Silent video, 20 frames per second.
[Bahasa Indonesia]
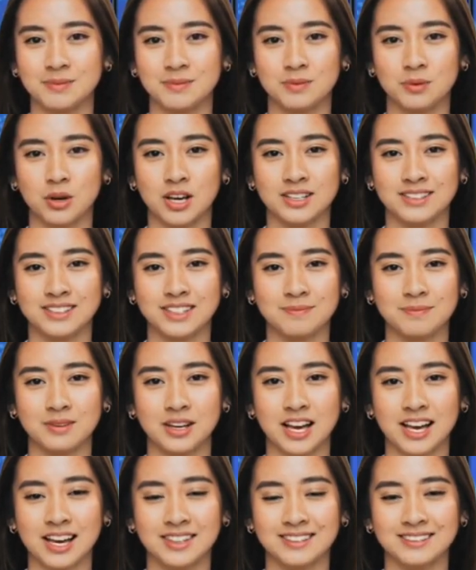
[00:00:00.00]
Bukan tanpa
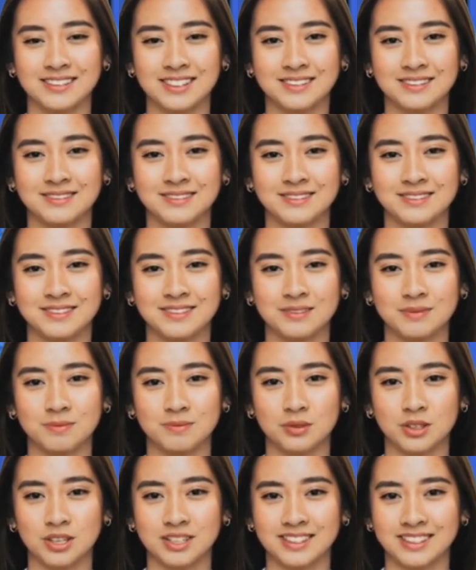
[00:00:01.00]
alasan,
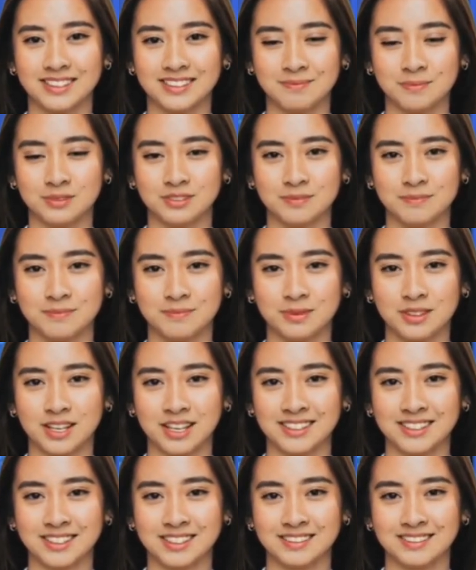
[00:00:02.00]
buah tersebut
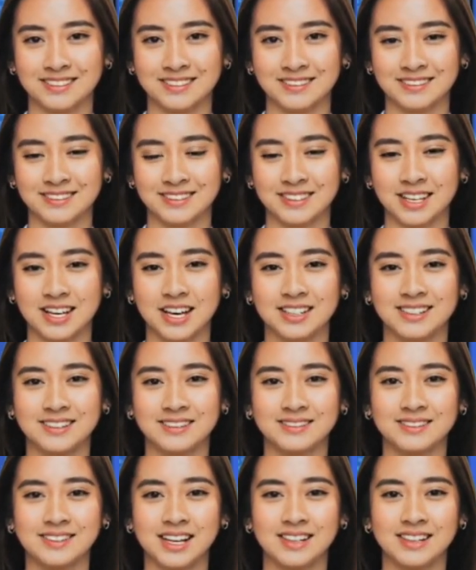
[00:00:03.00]
memiliki ketersediaan
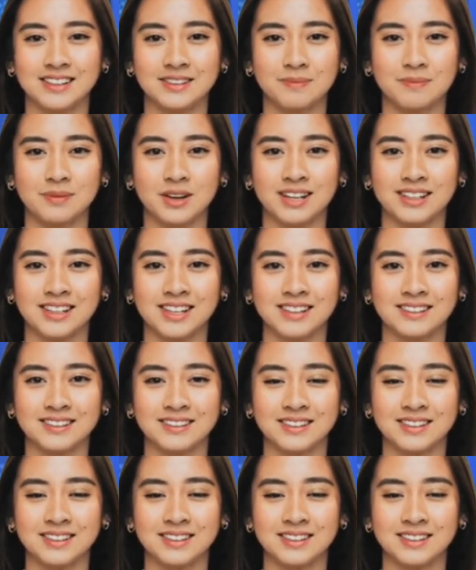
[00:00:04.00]
yang sangat terbatas